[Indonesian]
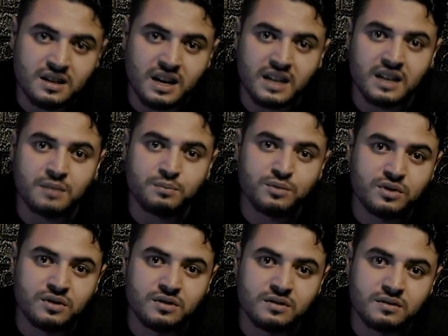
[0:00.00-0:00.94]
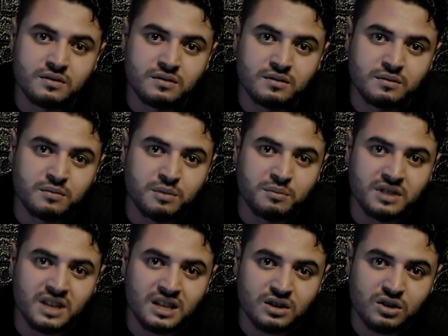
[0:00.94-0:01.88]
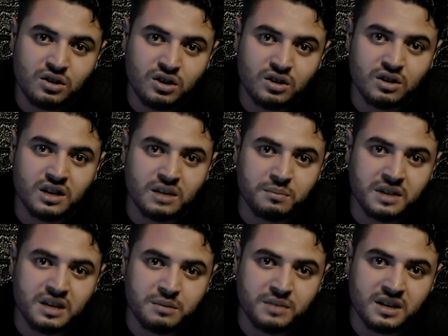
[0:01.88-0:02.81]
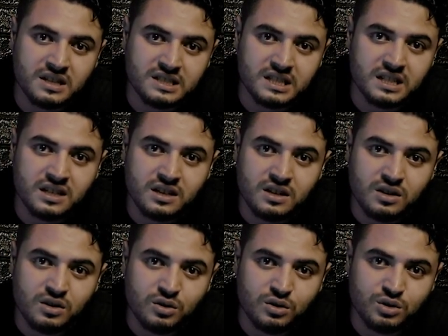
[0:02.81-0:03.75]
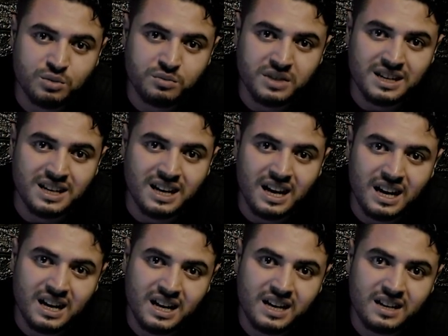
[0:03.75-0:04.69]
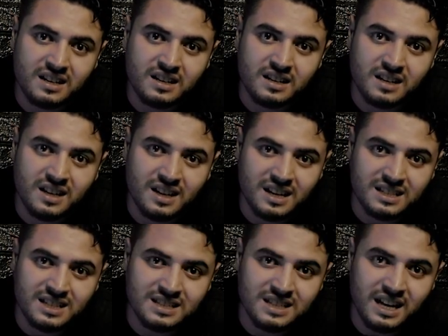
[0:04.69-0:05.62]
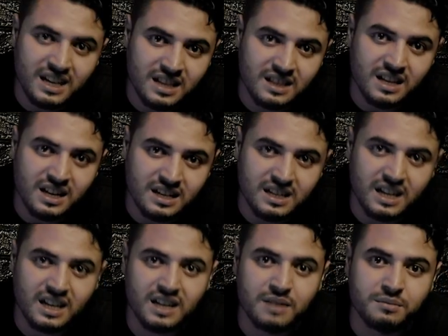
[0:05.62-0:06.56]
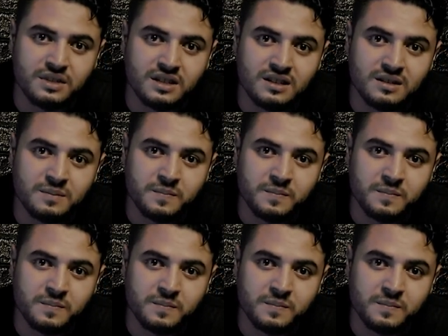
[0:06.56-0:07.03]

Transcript: Dakir pun meminta tolong kepada Bang C untuk menghilangkan rasa sakit yang dialami.